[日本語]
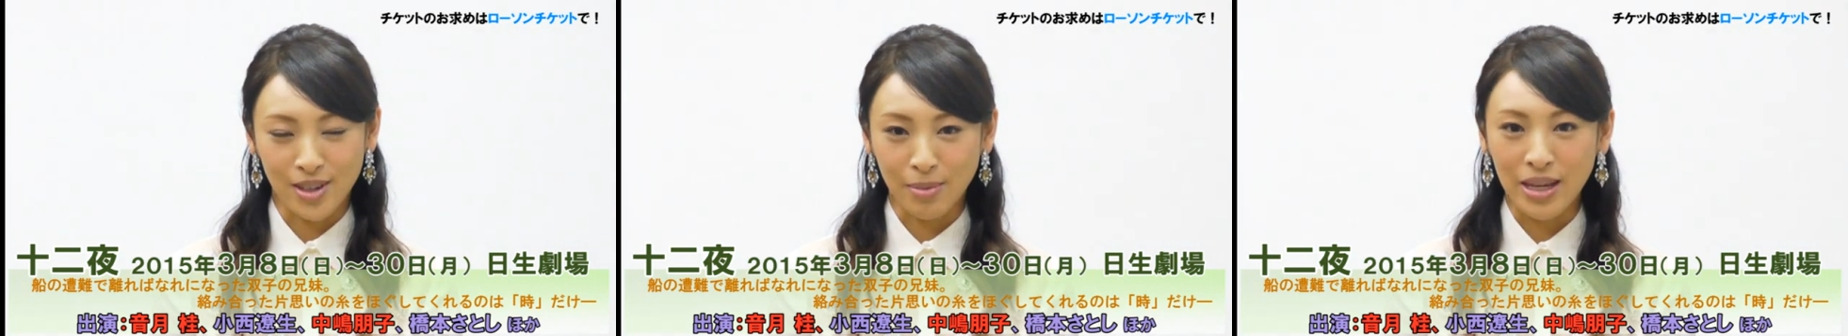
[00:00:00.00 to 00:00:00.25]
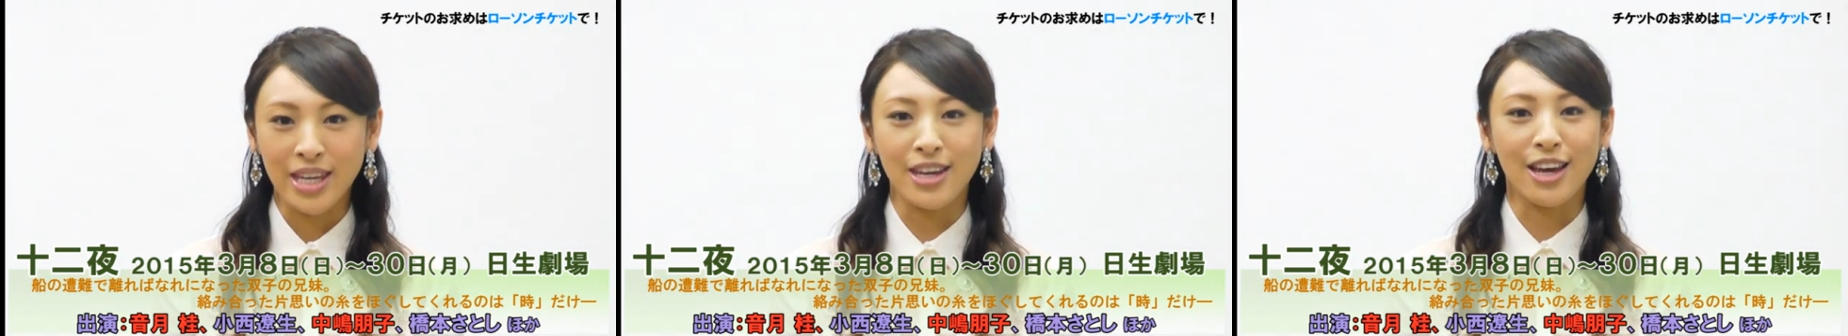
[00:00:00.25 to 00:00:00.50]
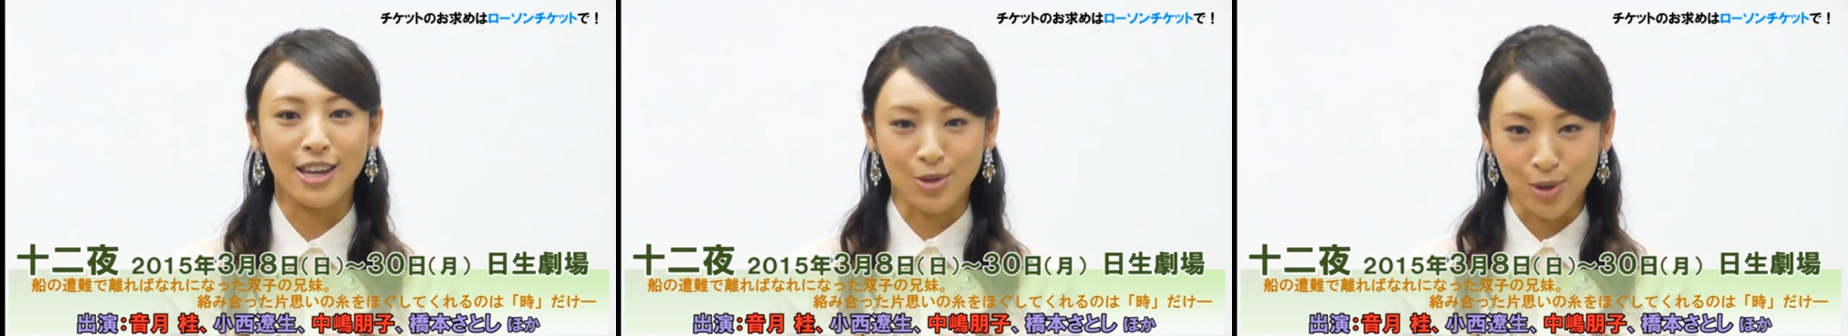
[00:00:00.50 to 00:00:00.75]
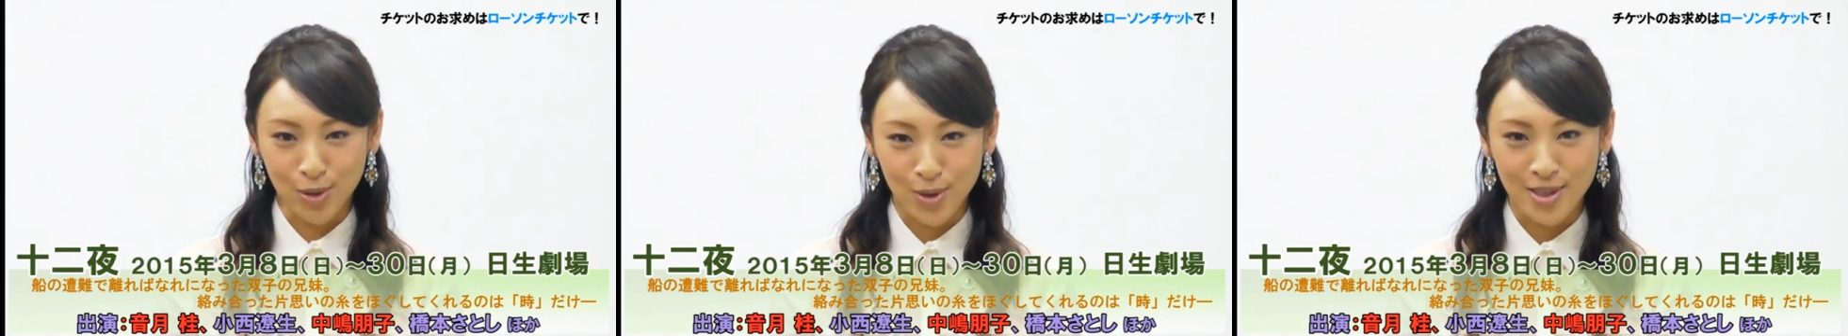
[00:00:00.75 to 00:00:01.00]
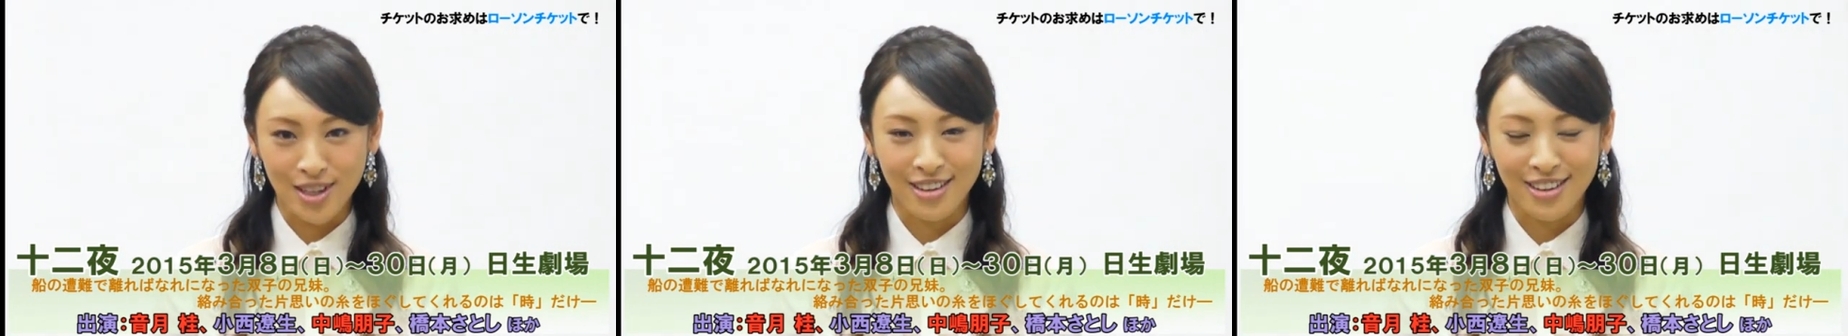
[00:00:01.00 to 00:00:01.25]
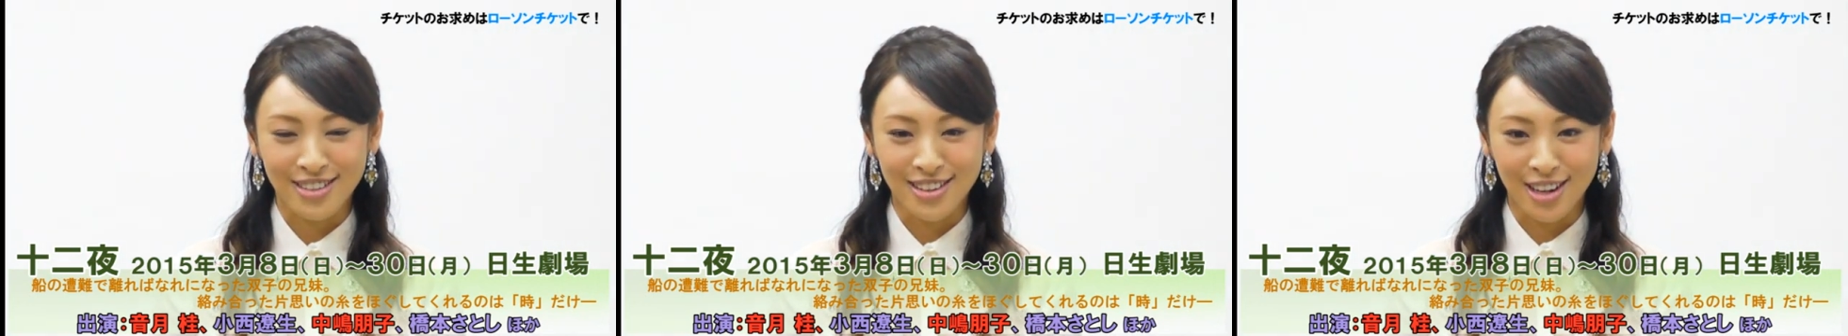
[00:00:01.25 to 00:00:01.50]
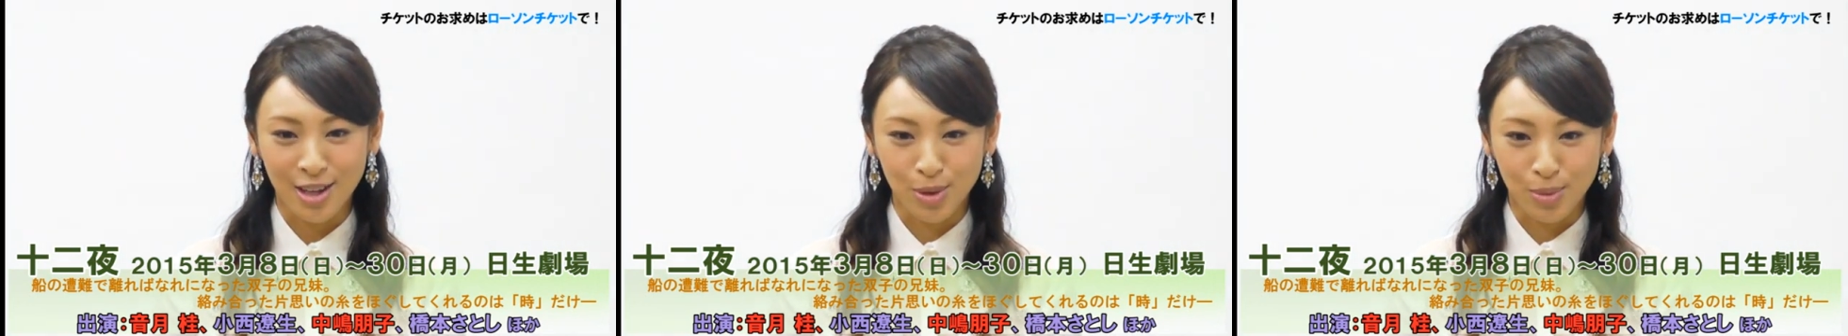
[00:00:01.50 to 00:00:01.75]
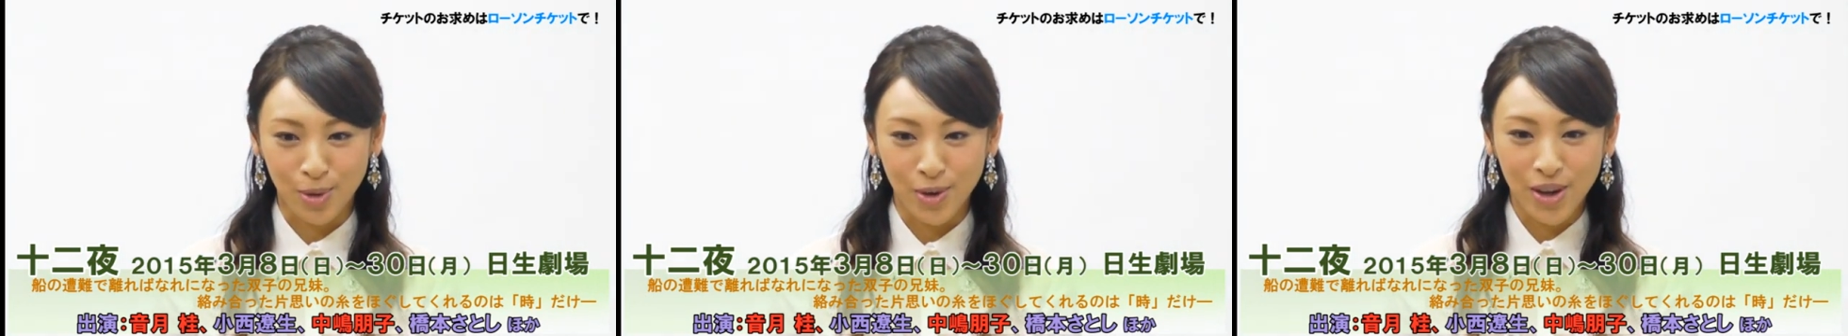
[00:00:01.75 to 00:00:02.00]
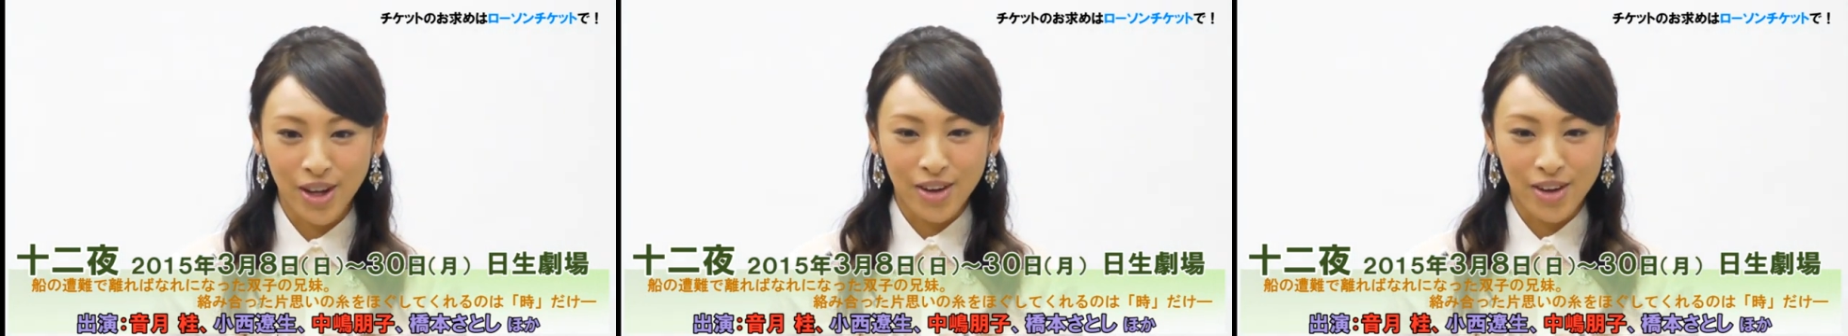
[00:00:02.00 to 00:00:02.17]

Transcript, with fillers: まあ、喜劇の一つなんですけれども、